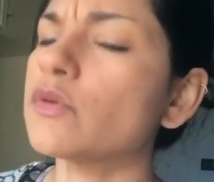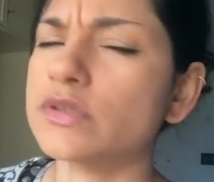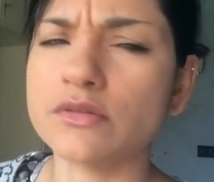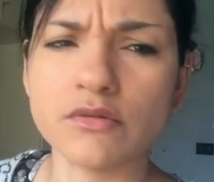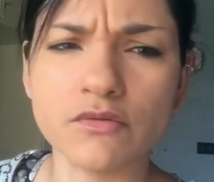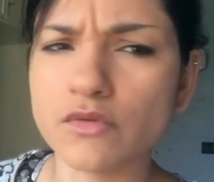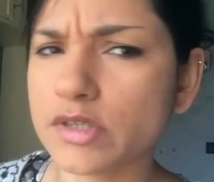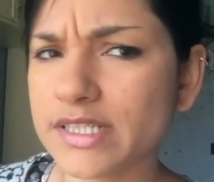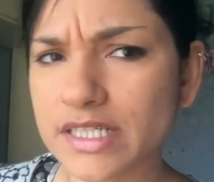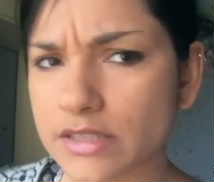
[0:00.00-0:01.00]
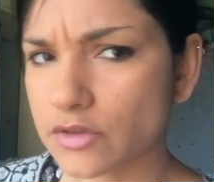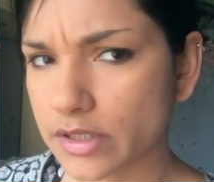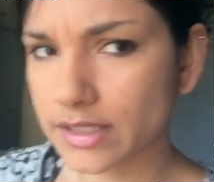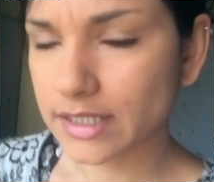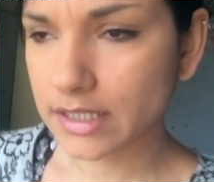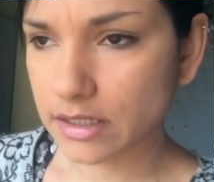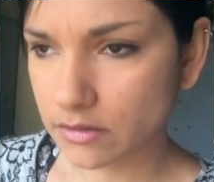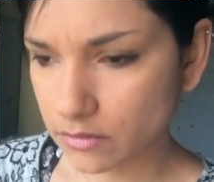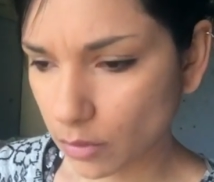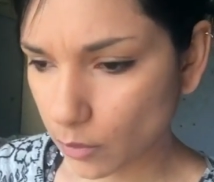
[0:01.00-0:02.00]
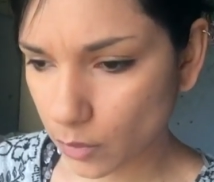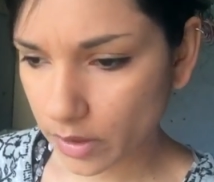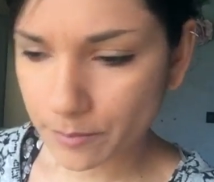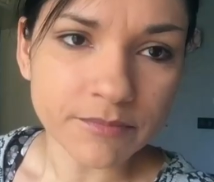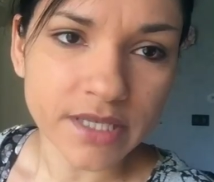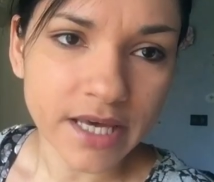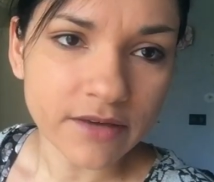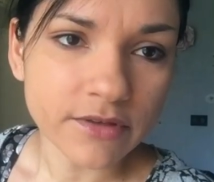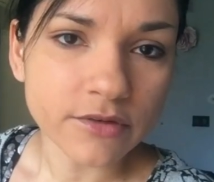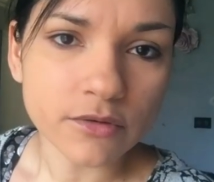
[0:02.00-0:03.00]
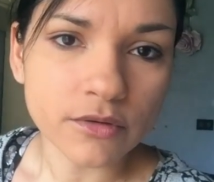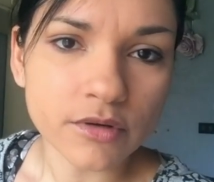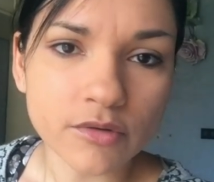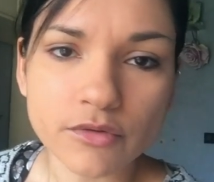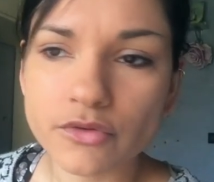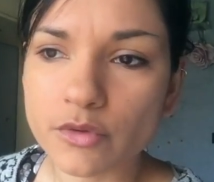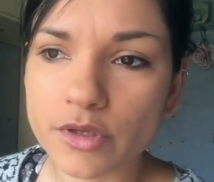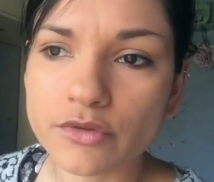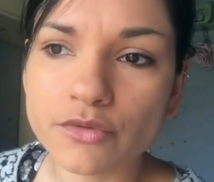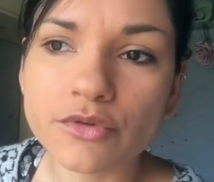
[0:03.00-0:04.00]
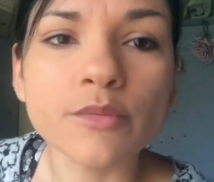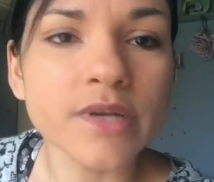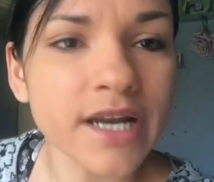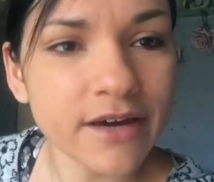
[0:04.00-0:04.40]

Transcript: questo non vuol dire gente che comunque mi evito o soprattutto mi